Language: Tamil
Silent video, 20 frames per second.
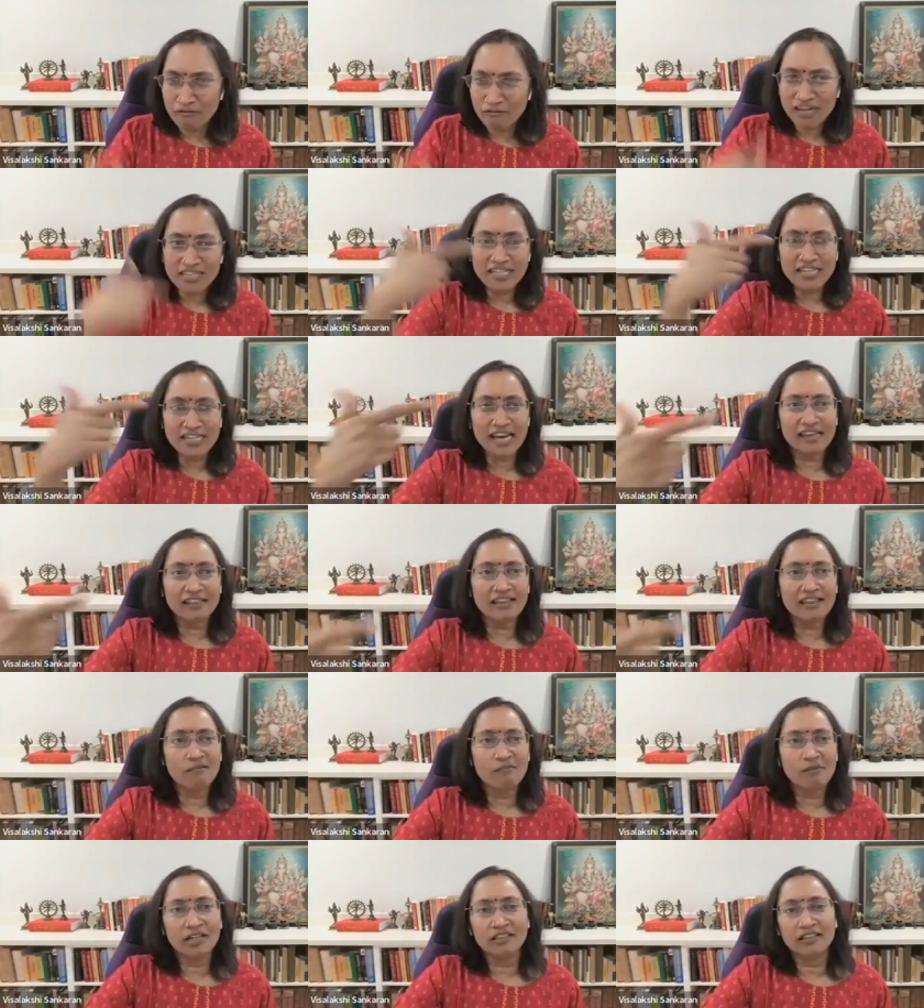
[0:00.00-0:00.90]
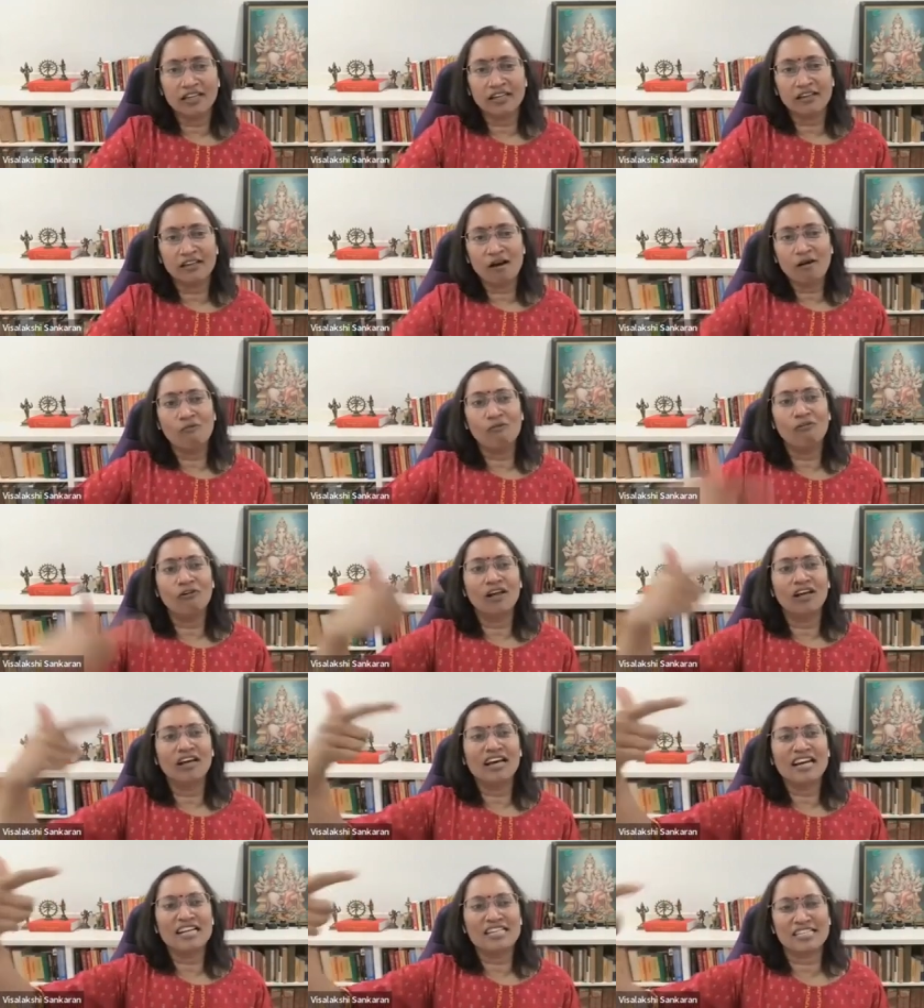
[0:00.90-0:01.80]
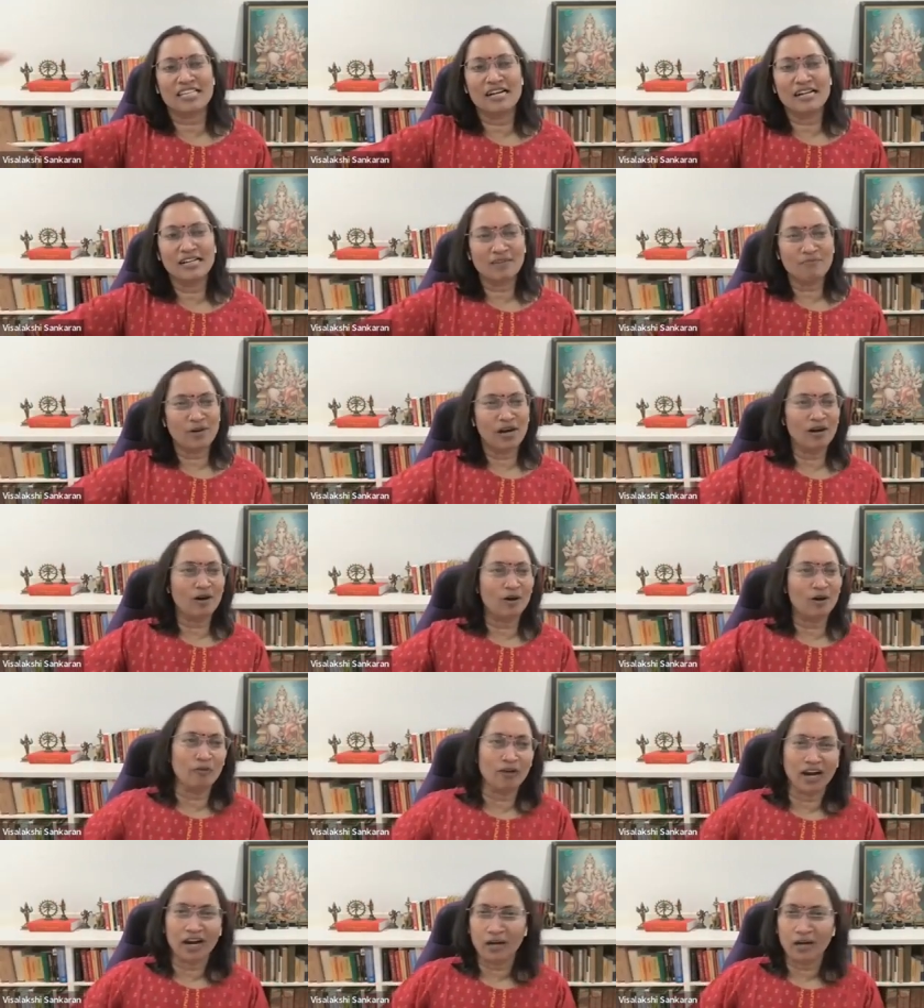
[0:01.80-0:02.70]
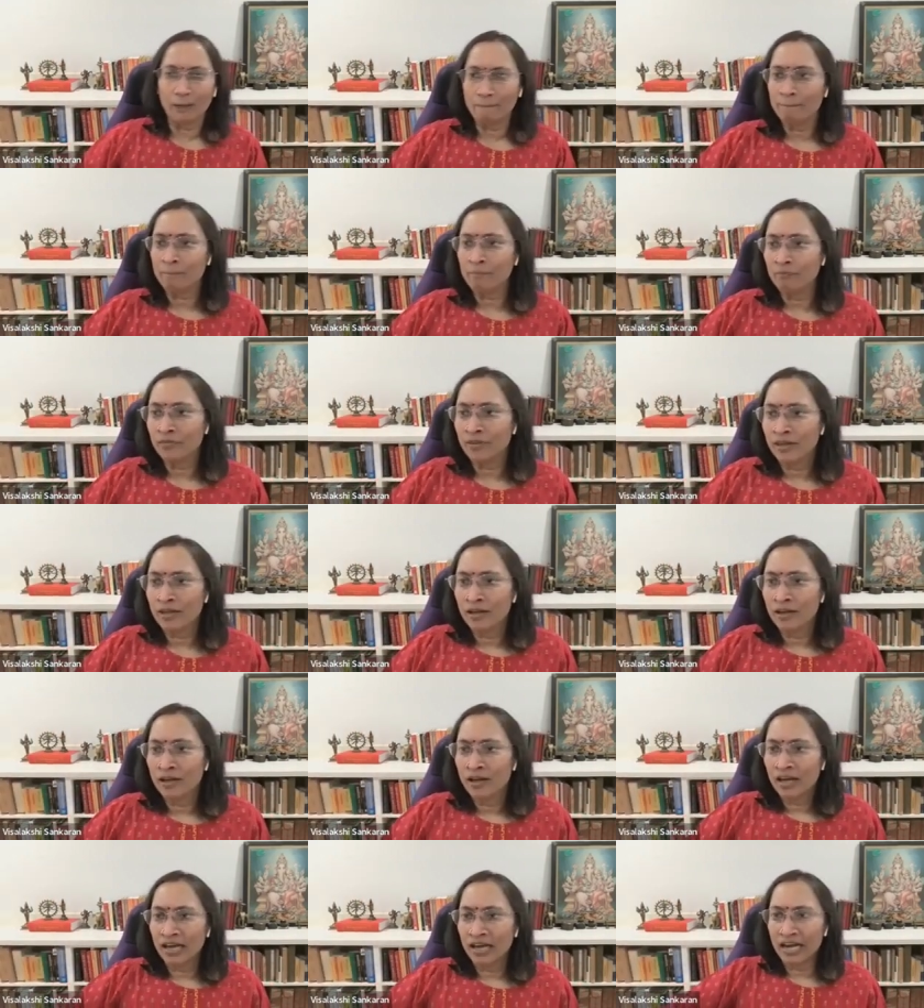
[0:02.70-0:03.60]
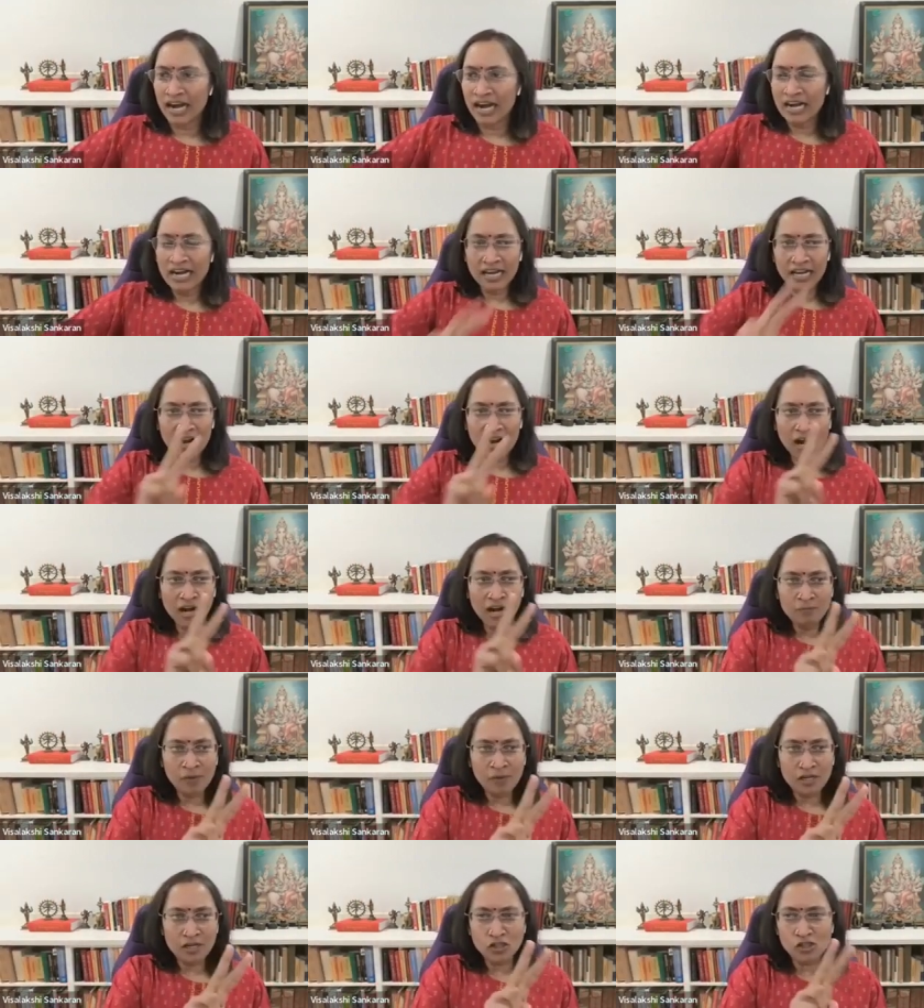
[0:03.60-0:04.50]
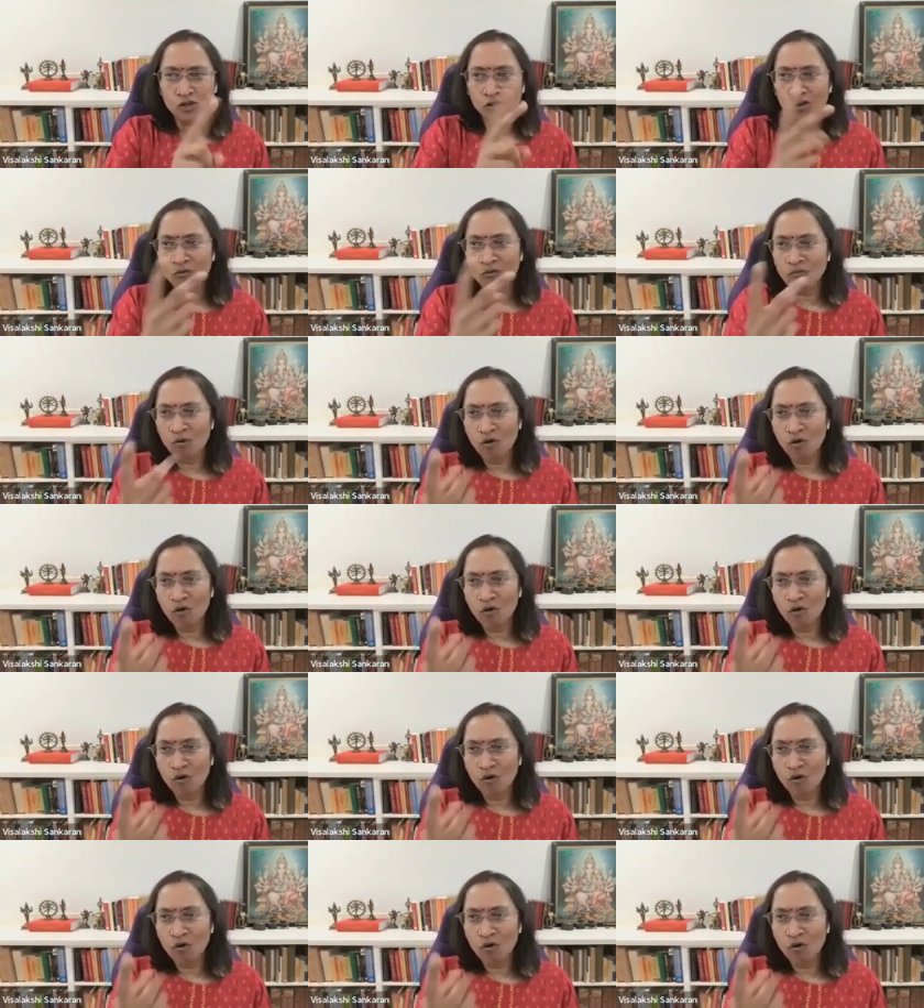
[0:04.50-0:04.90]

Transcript: எஃபர்ட்டுக்கு ஏத்த மாதிரி தான் உங்களுக்கு ரிசல்ட்ட பார்க்க போறேன் ரெண்டு நாள் படிச்சுட்டு